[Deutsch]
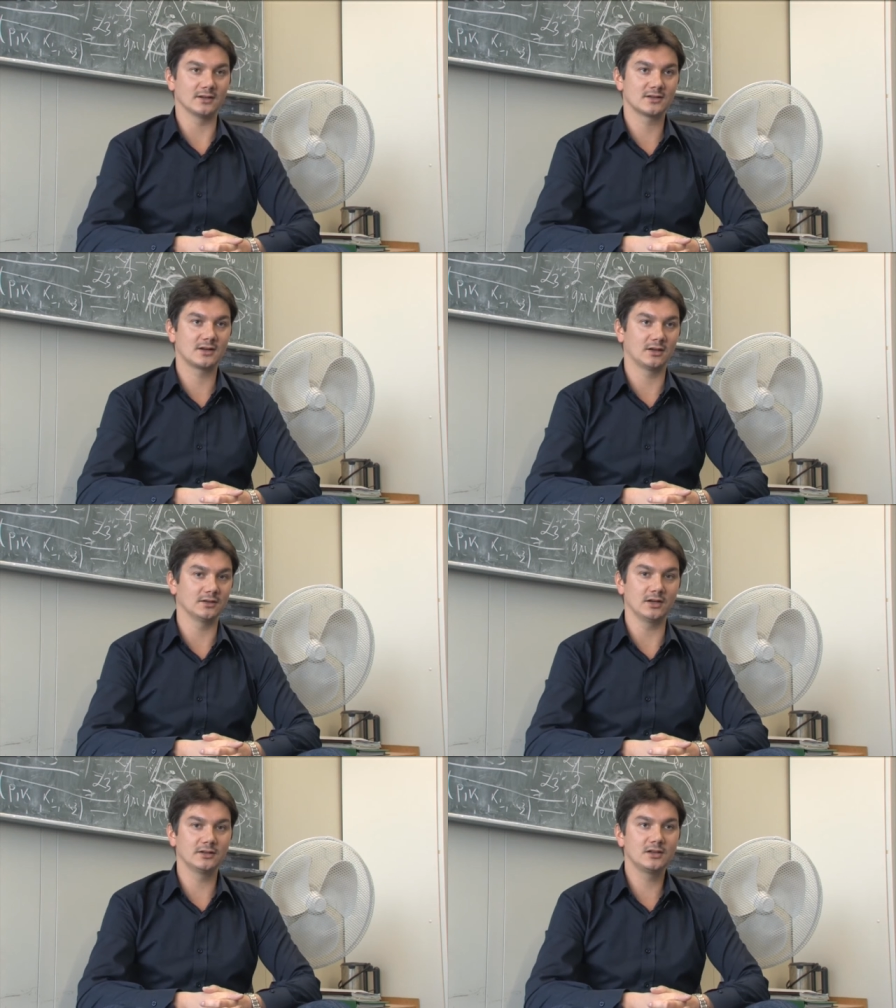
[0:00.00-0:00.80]
Es
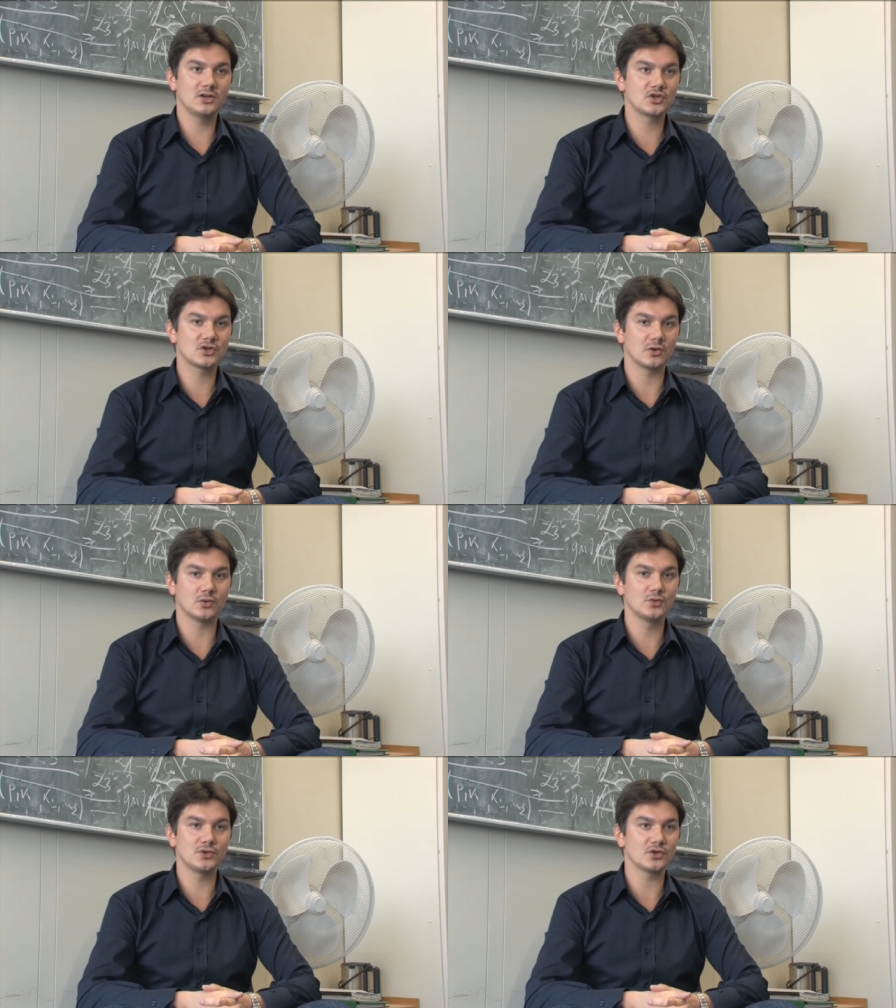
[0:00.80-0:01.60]
kann Englisch,
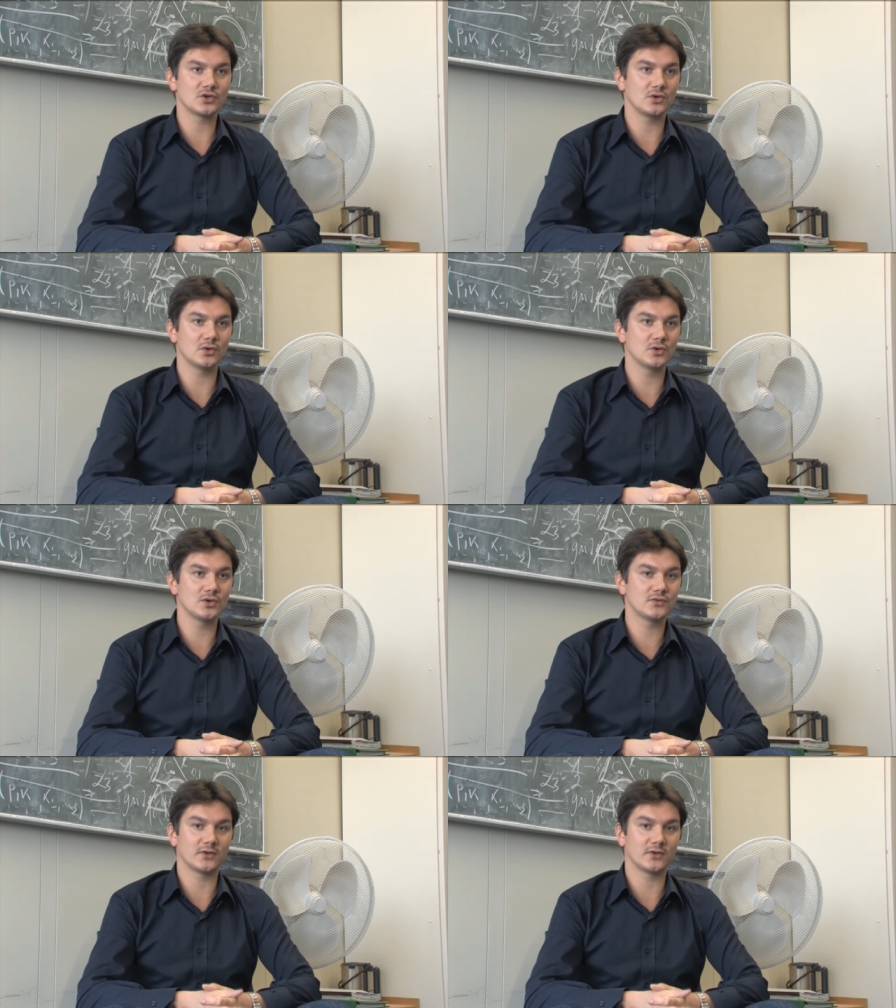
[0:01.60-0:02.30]
Russisch, Deutsch,